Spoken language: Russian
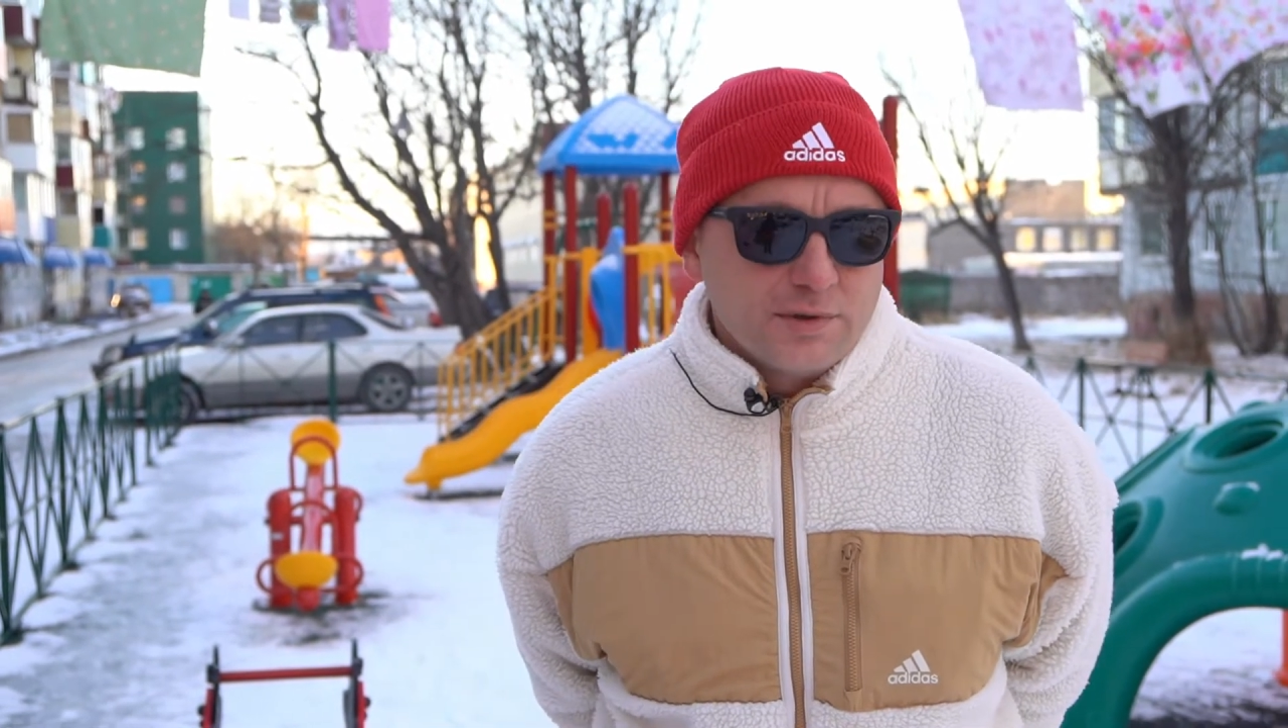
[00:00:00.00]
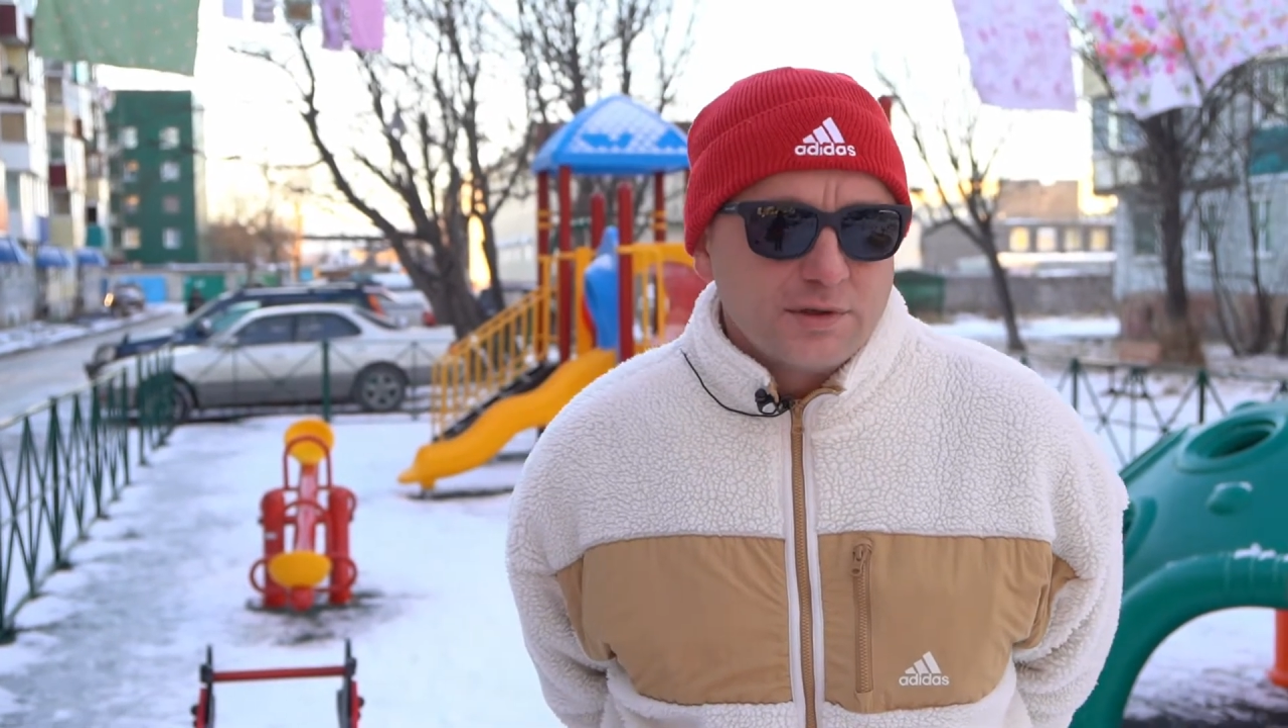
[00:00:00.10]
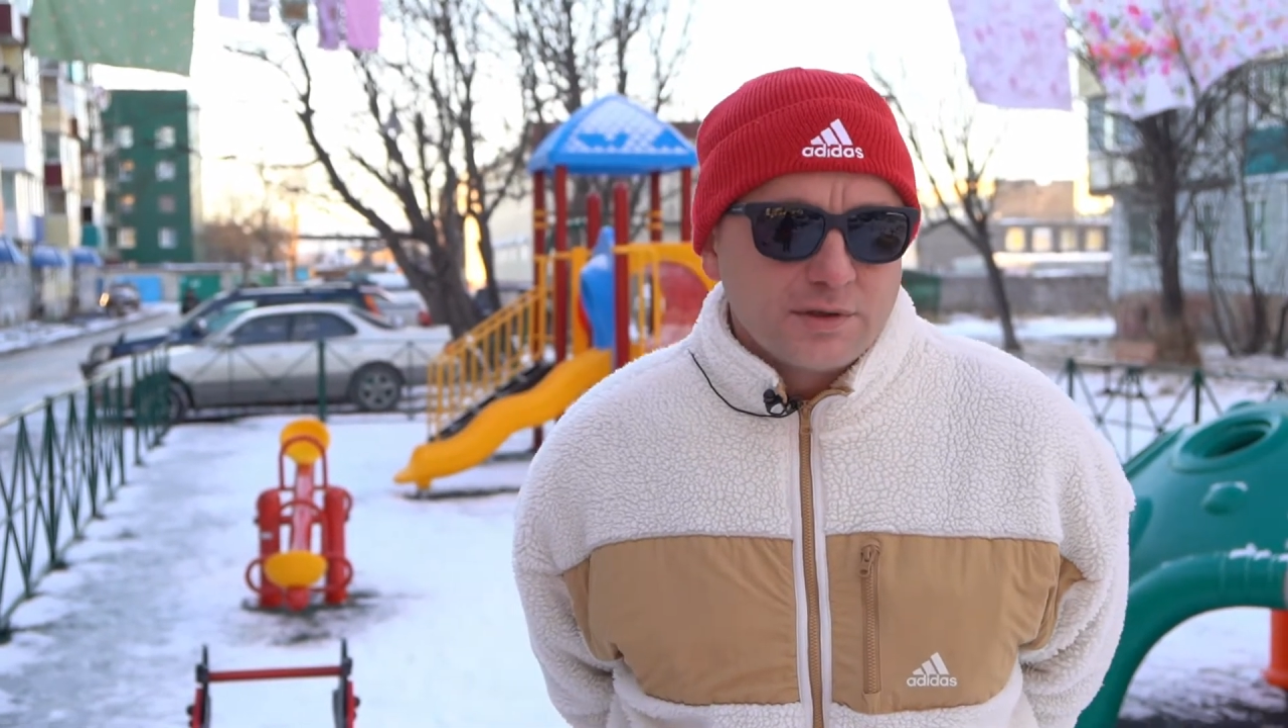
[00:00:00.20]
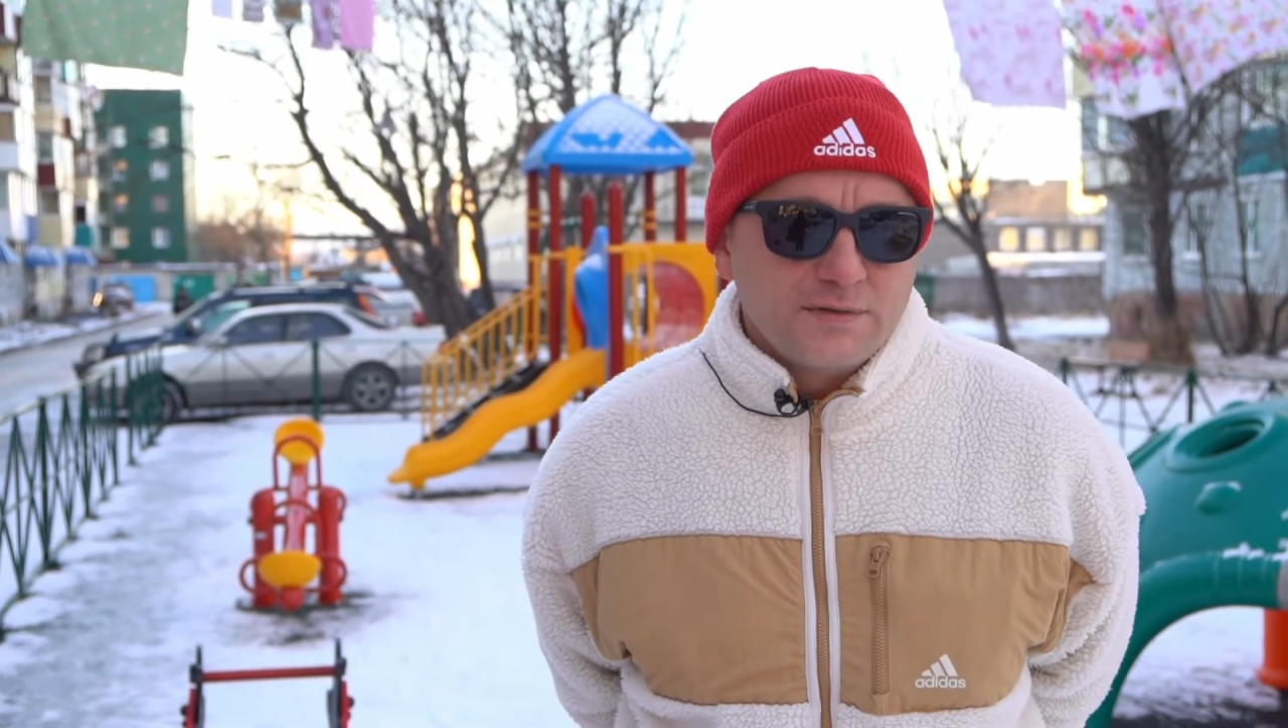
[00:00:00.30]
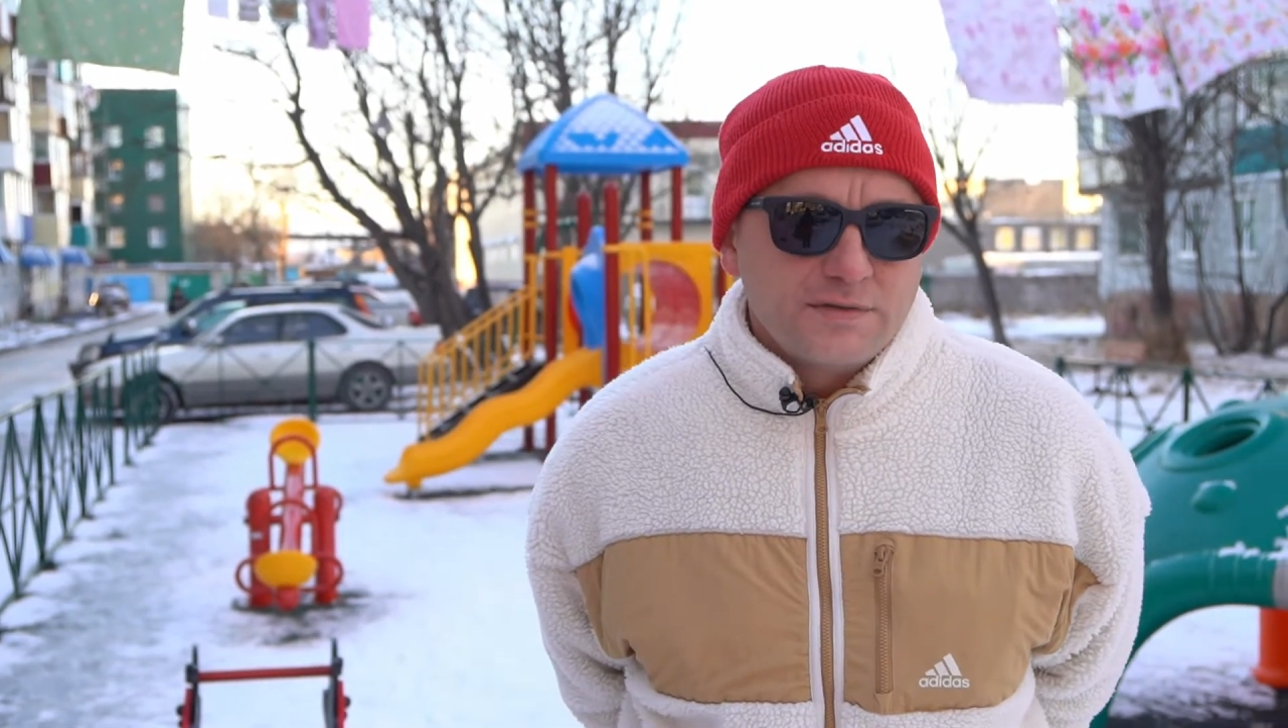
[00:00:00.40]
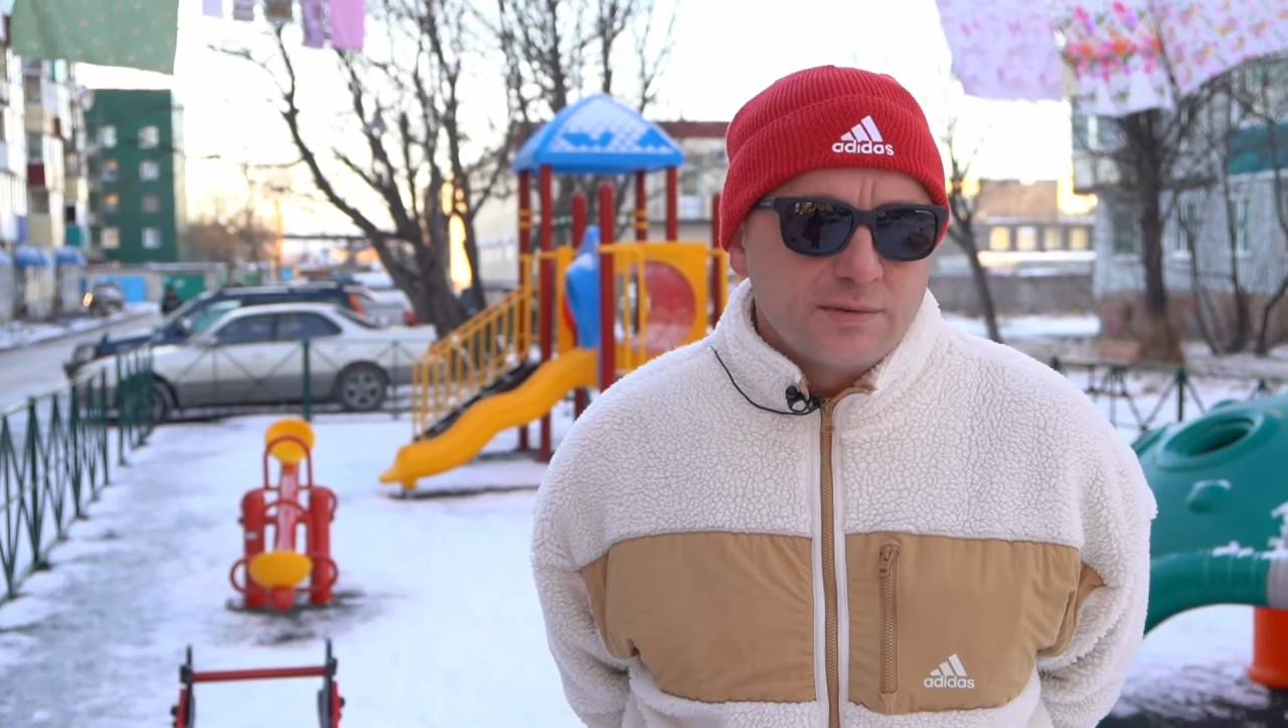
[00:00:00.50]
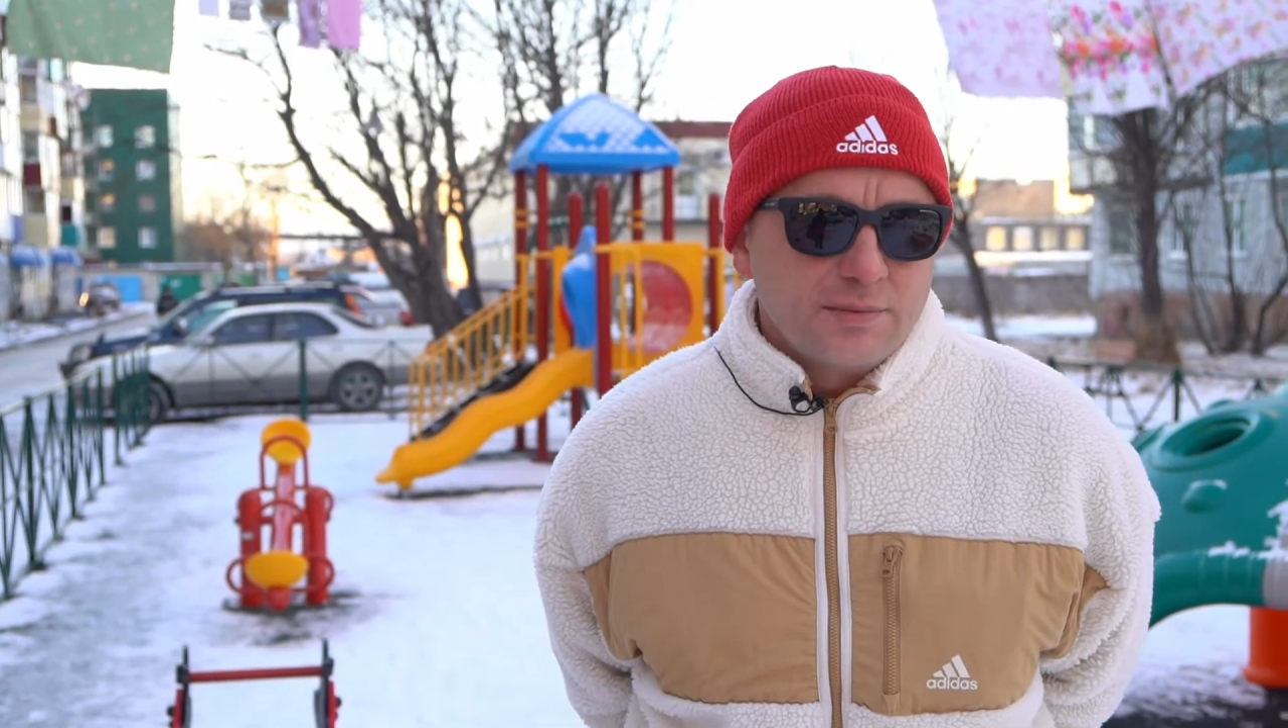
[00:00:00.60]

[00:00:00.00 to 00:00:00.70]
мы ко всем